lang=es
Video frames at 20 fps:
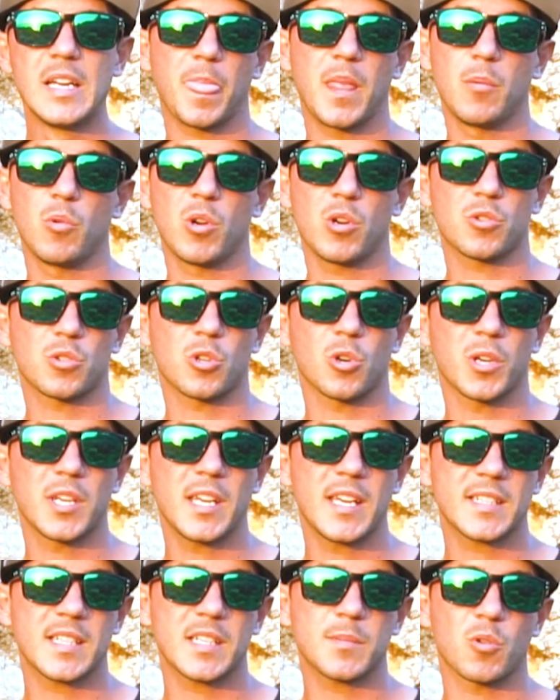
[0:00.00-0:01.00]
Y bueno,
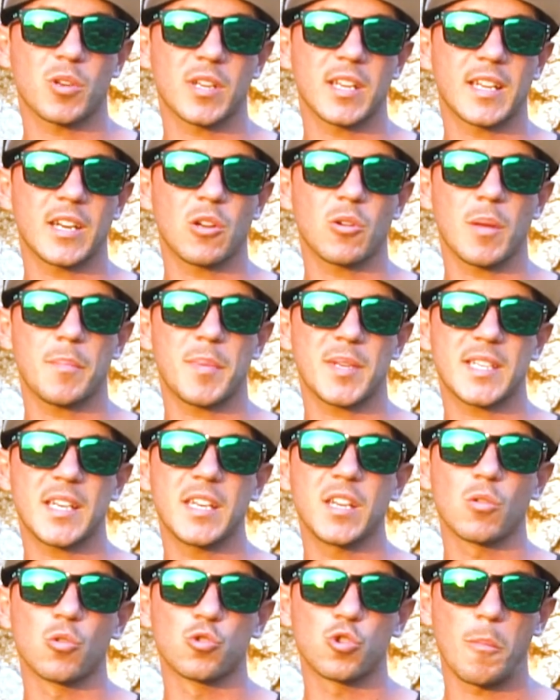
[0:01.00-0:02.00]
escogí esas porque creo que pesan
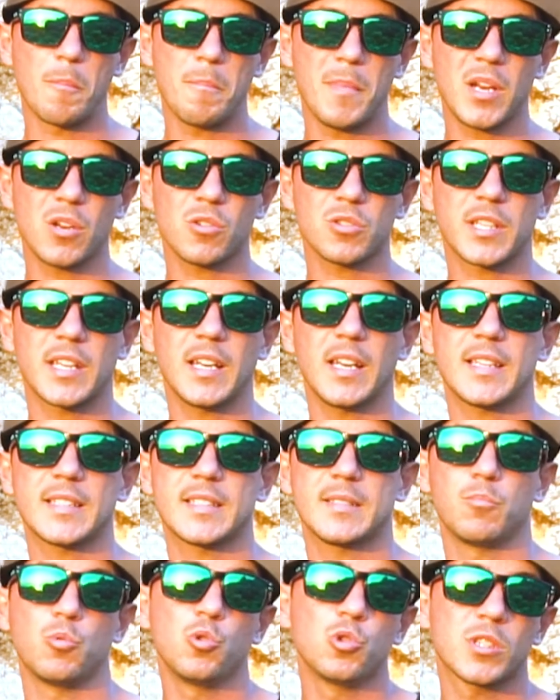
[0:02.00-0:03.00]
incluso menos que
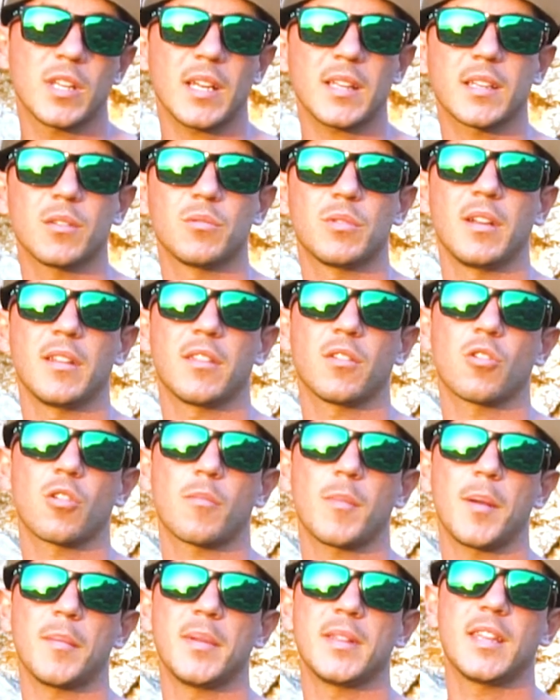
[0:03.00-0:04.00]
las Mustad que utilizo
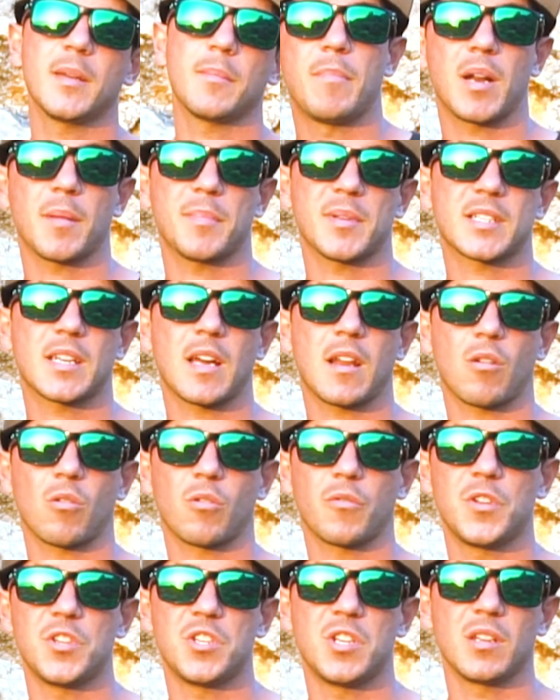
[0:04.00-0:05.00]
normalmente para pescar
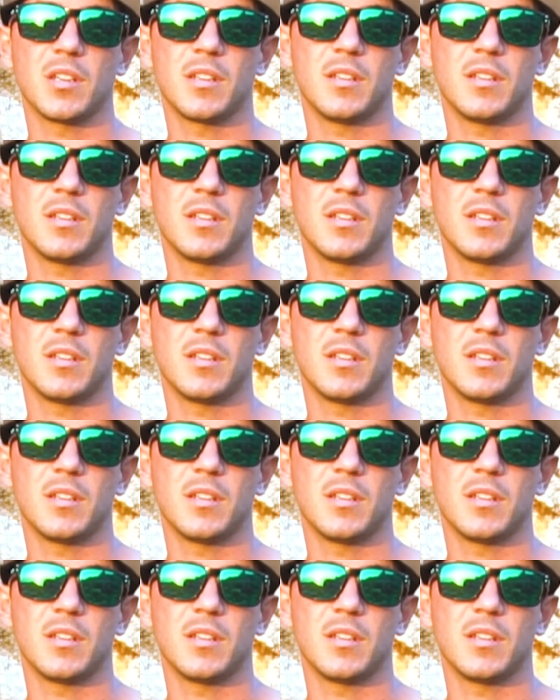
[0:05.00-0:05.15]
rock fishing.